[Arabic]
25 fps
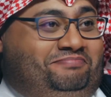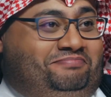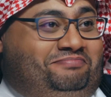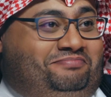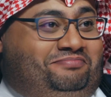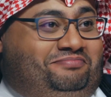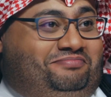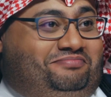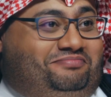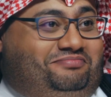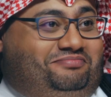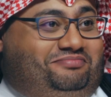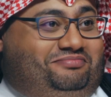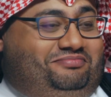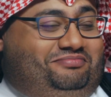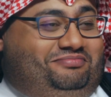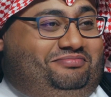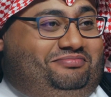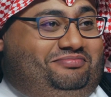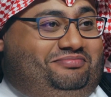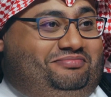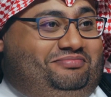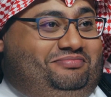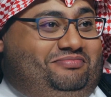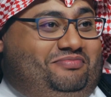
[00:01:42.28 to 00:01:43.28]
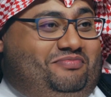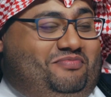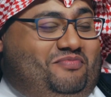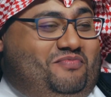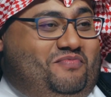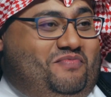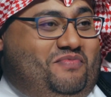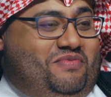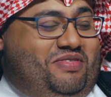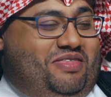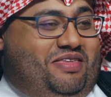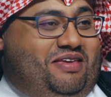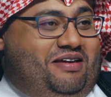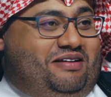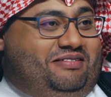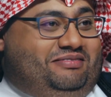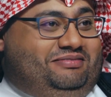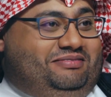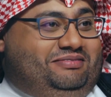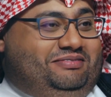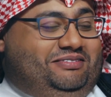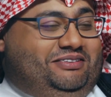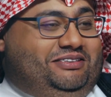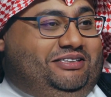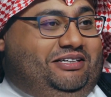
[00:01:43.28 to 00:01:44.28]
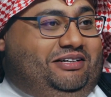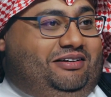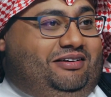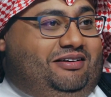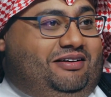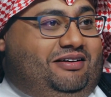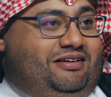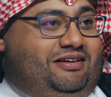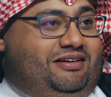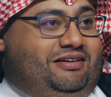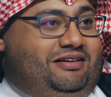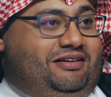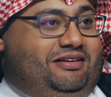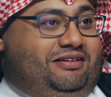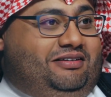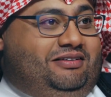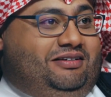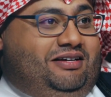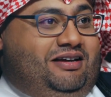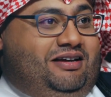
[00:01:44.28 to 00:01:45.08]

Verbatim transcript: وجابك وجابك مصري ما شاء الله عليك صح؟